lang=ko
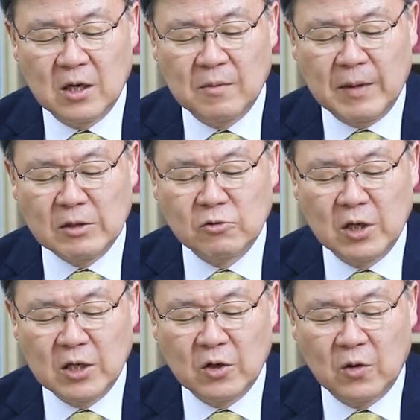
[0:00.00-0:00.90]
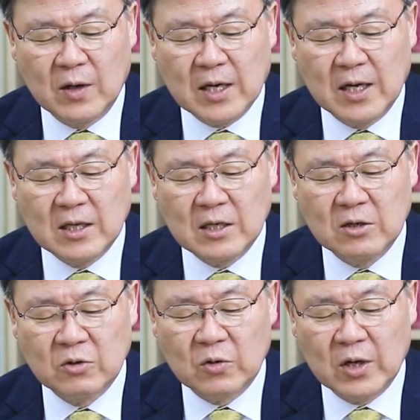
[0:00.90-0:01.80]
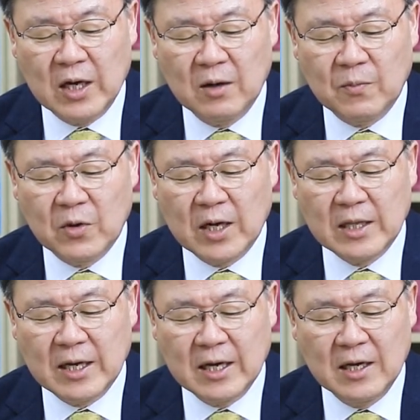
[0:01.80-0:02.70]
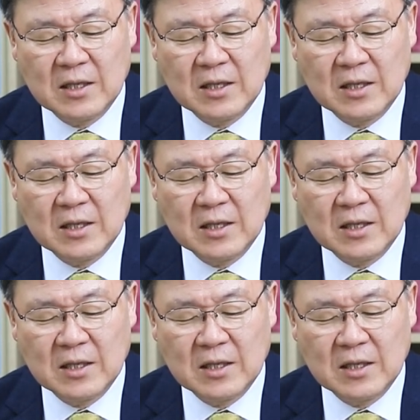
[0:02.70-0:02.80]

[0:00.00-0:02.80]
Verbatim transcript: 만군의 여호와가 이르노라 보라 내가